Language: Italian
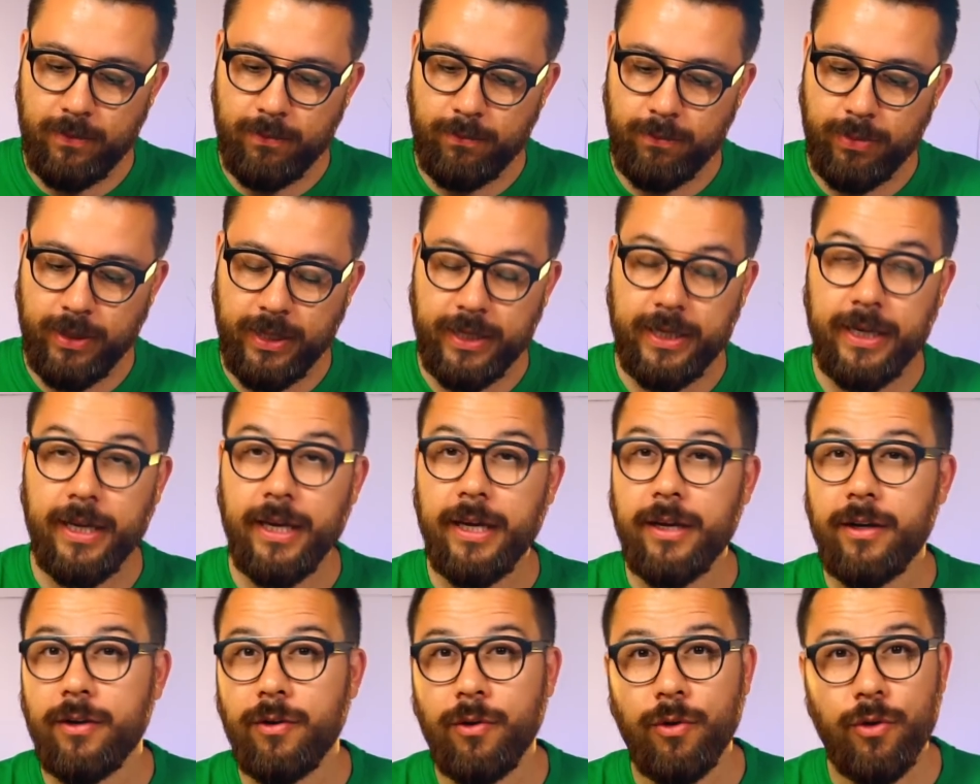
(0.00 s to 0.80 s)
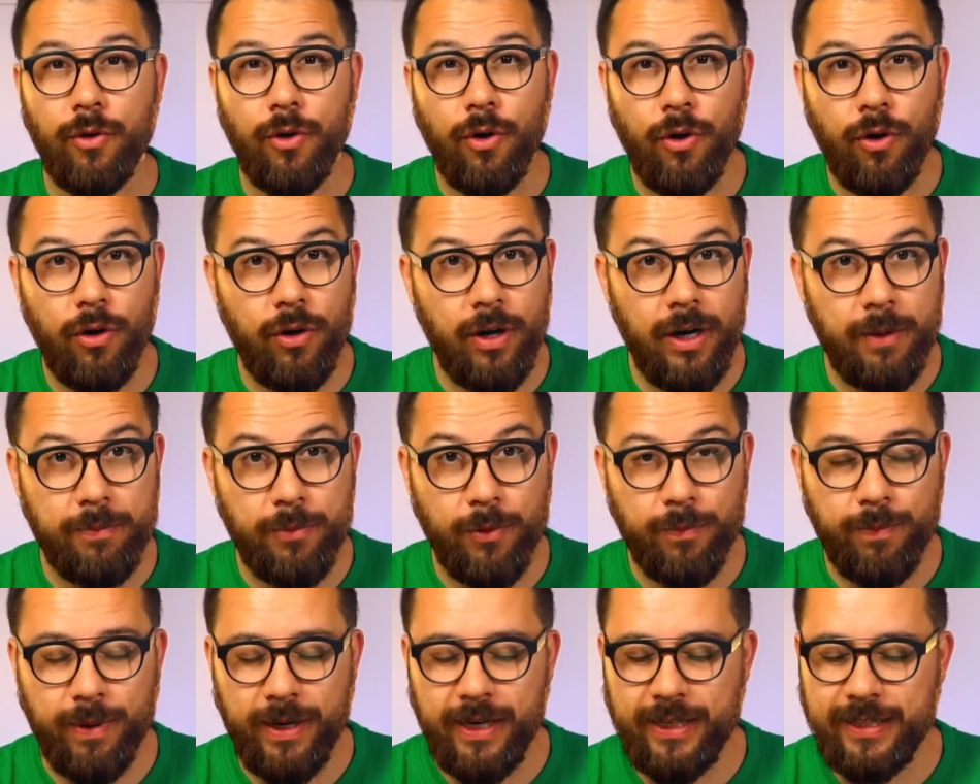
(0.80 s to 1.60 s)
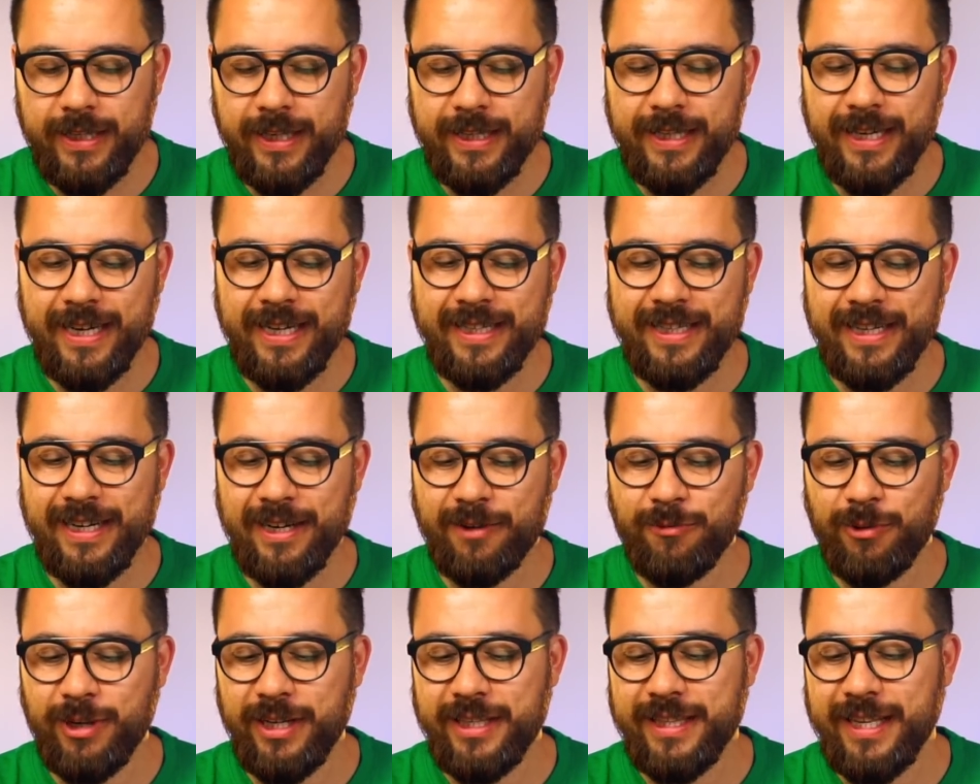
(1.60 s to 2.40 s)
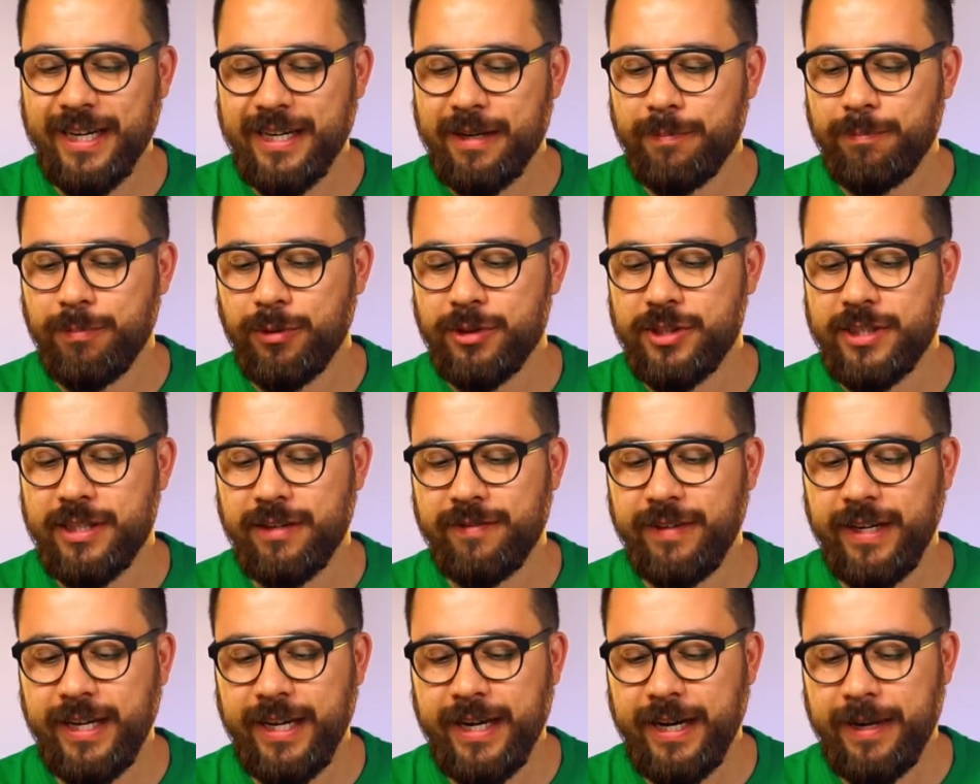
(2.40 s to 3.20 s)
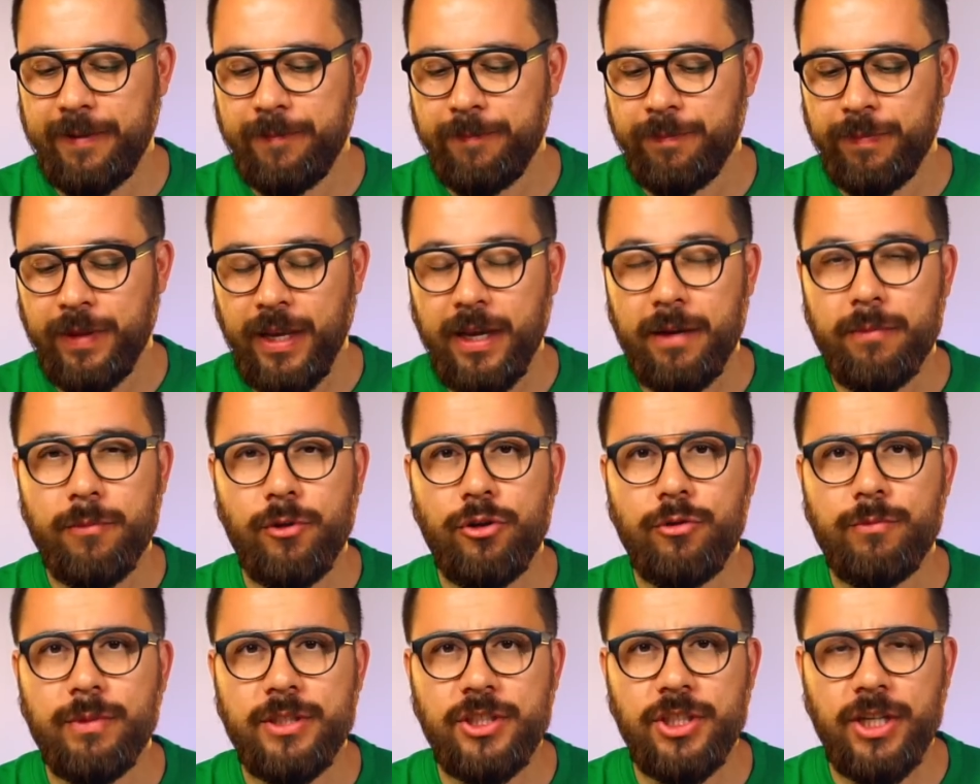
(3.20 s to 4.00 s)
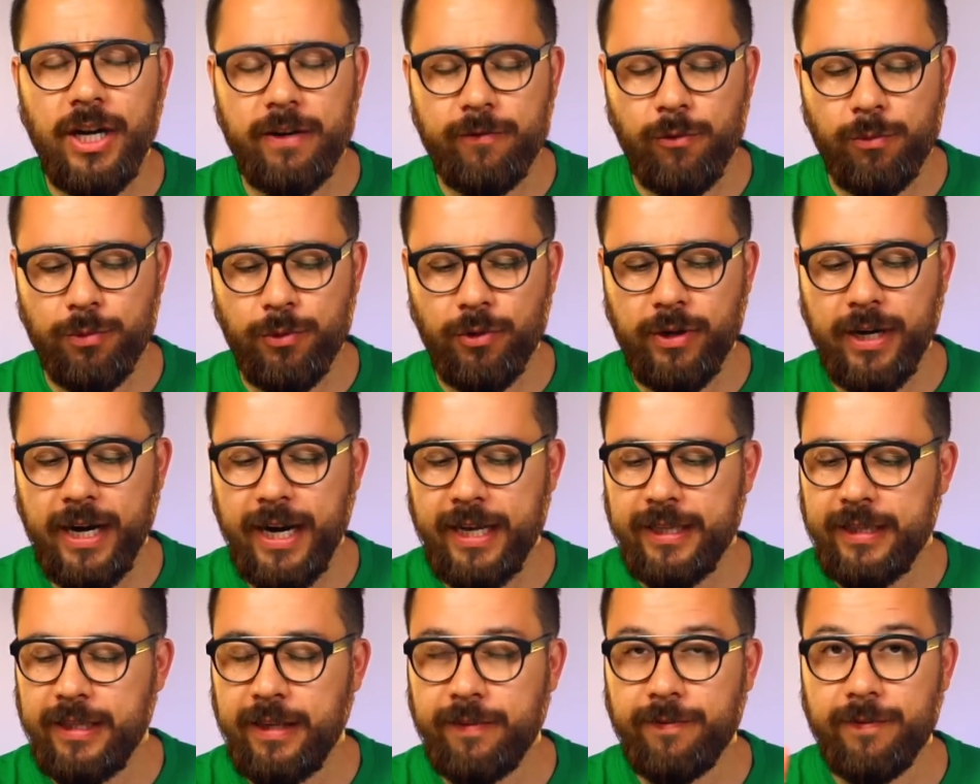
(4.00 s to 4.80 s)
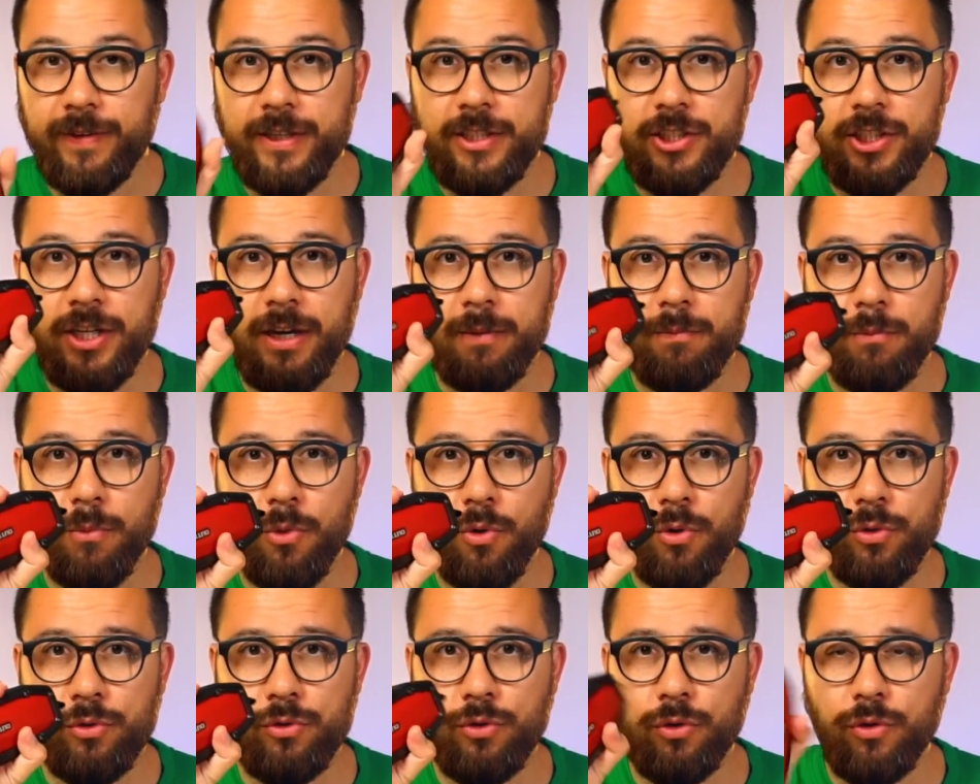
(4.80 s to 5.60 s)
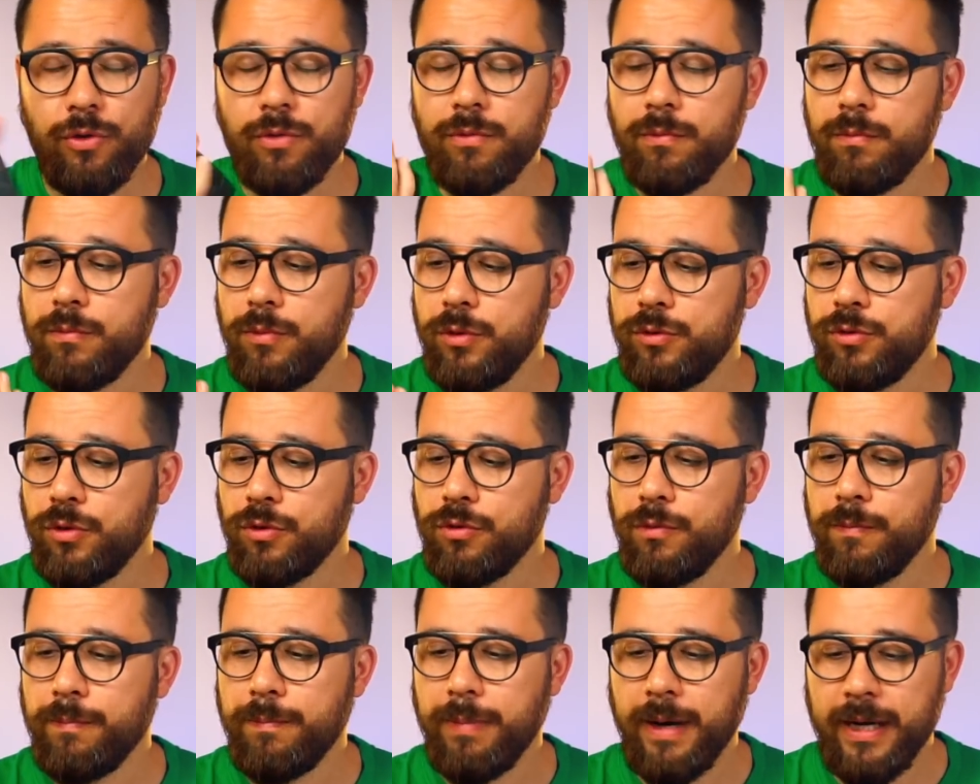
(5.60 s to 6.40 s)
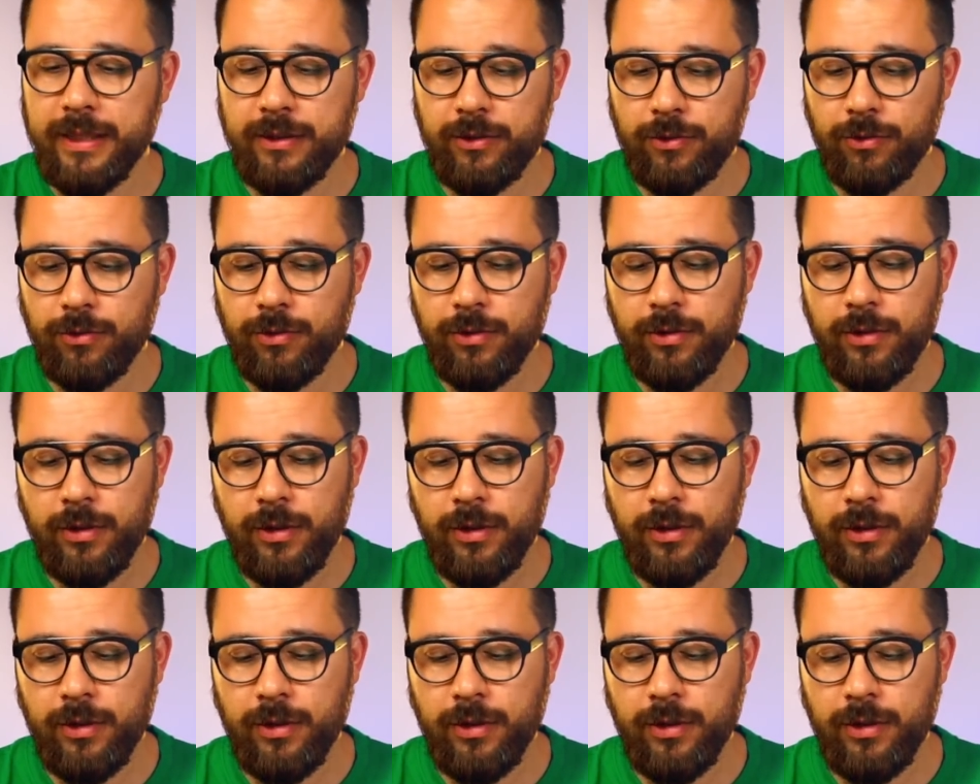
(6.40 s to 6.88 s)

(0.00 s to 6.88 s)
perché non ho la più pallida idea della qualità che possa avere, me lo immaginavo più grande, invece è molto molto compatto.